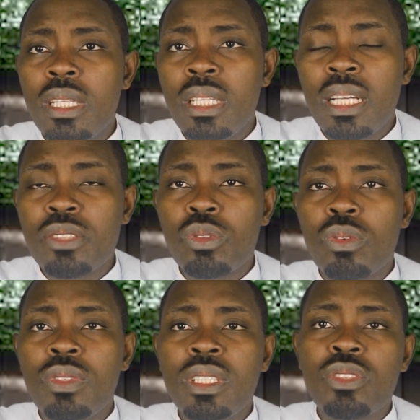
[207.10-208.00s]
il a
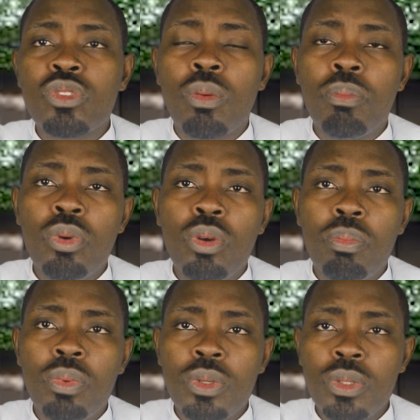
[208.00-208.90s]
sauvé son
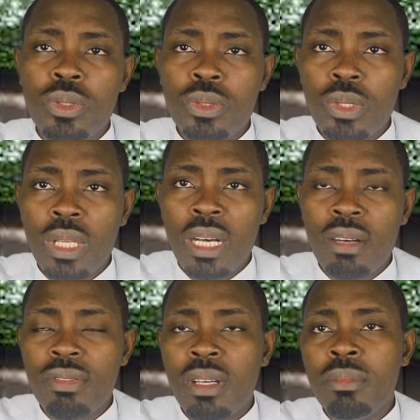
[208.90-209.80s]
peuple de
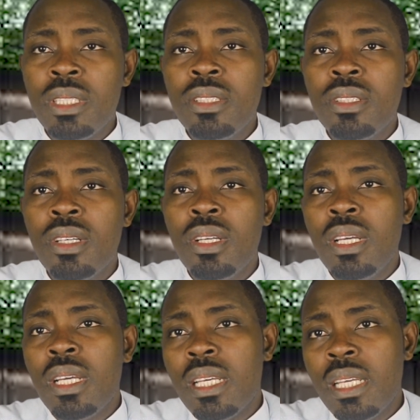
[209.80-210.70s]
la famine
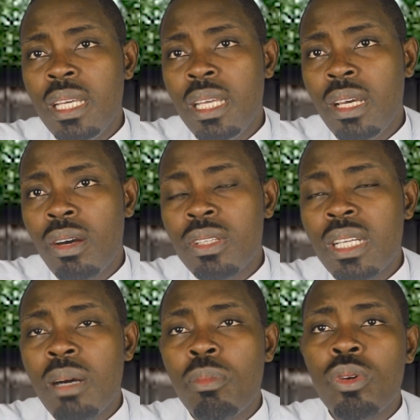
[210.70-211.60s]
et on
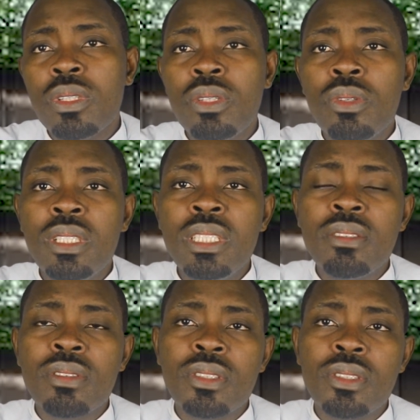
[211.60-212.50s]
a abordé le
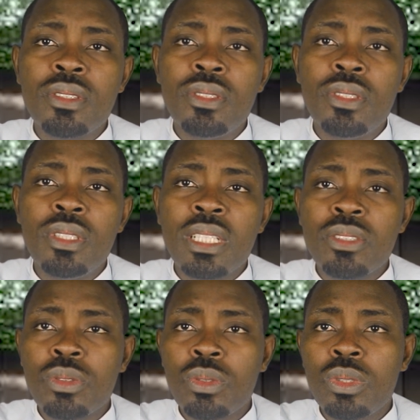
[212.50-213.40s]
livre de
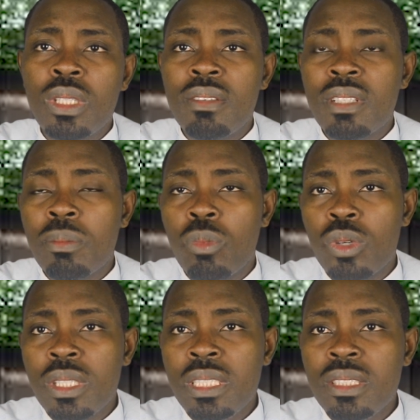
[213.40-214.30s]
l'Exode avec
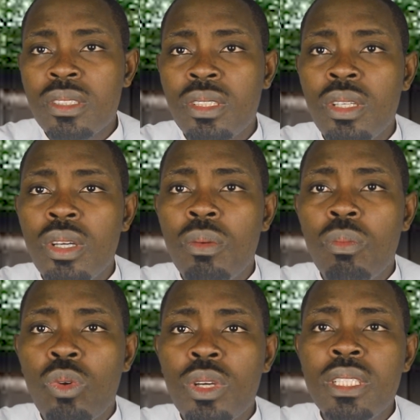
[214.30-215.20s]
Moïse.
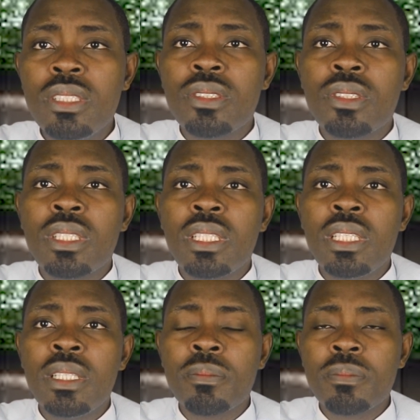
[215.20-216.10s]
Moïse
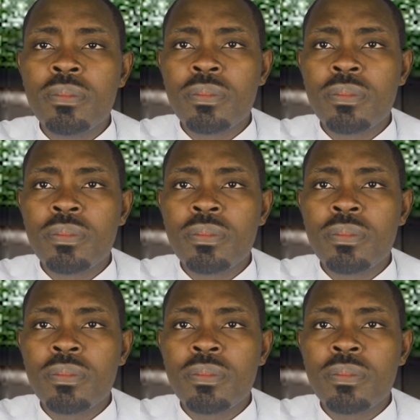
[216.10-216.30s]
qui